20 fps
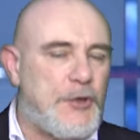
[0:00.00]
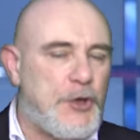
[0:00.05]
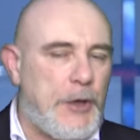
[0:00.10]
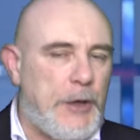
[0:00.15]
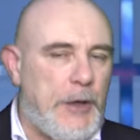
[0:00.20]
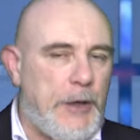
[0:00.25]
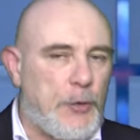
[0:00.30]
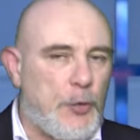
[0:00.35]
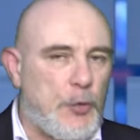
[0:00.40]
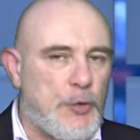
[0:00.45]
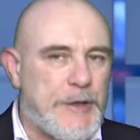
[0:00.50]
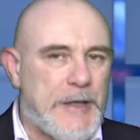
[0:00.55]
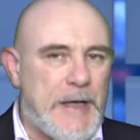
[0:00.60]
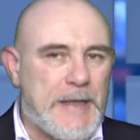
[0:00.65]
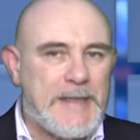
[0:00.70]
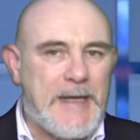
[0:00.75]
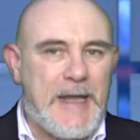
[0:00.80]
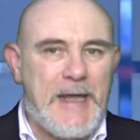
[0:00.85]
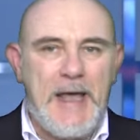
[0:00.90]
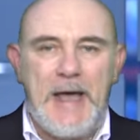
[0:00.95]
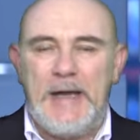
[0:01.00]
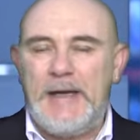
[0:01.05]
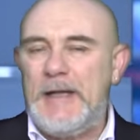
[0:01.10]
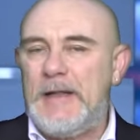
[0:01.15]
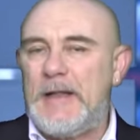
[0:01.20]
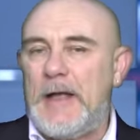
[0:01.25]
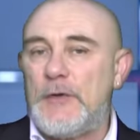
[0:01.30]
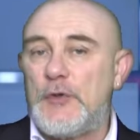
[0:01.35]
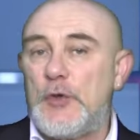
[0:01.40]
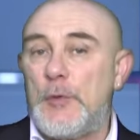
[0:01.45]
generosa
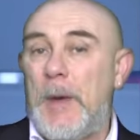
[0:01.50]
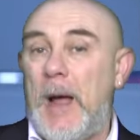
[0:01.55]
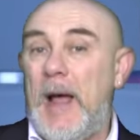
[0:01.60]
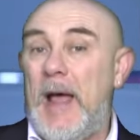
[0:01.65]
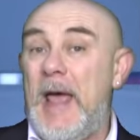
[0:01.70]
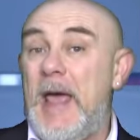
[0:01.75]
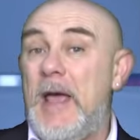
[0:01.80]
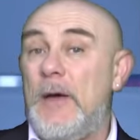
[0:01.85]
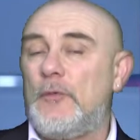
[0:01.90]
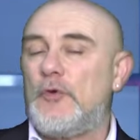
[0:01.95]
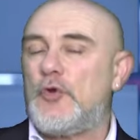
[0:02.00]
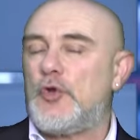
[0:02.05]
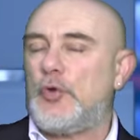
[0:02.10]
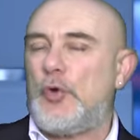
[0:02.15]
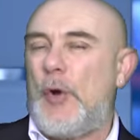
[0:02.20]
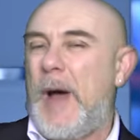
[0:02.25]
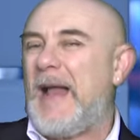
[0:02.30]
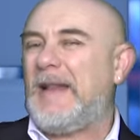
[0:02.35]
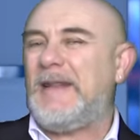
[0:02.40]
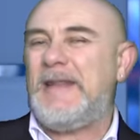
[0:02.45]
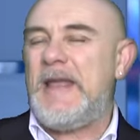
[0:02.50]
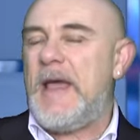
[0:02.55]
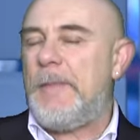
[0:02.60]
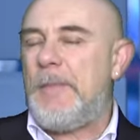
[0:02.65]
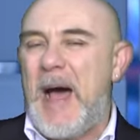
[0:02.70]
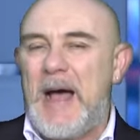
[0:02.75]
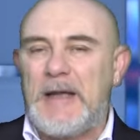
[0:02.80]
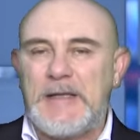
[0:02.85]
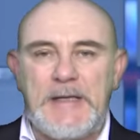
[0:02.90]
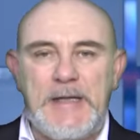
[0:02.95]
schiarita, insomma un, sono alti e
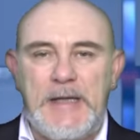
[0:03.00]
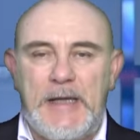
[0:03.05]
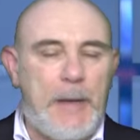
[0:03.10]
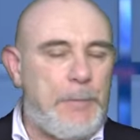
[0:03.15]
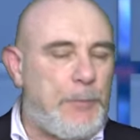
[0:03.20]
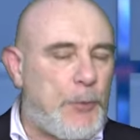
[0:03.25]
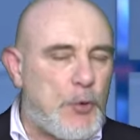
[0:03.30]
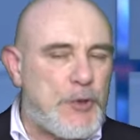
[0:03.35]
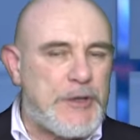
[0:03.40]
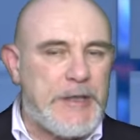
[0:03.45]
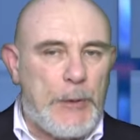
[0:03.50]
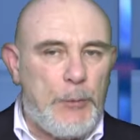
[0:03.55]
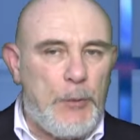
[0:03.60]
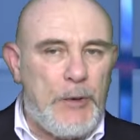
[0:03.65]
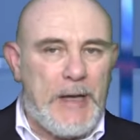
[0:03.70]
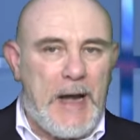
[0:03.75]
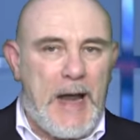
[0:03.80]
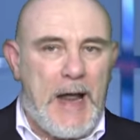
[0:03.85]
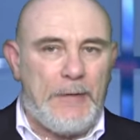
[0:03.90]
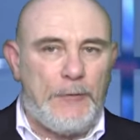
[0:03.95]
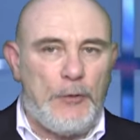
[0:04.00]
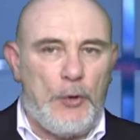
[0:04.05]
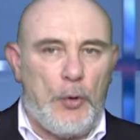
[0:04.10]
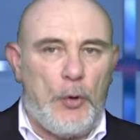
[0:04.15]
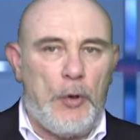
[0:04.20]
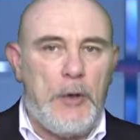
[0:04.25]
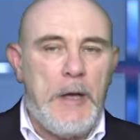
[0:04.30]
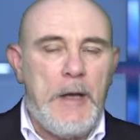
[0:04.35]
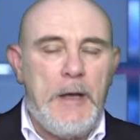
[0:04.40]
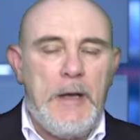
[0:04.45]
bassi che proseguiranno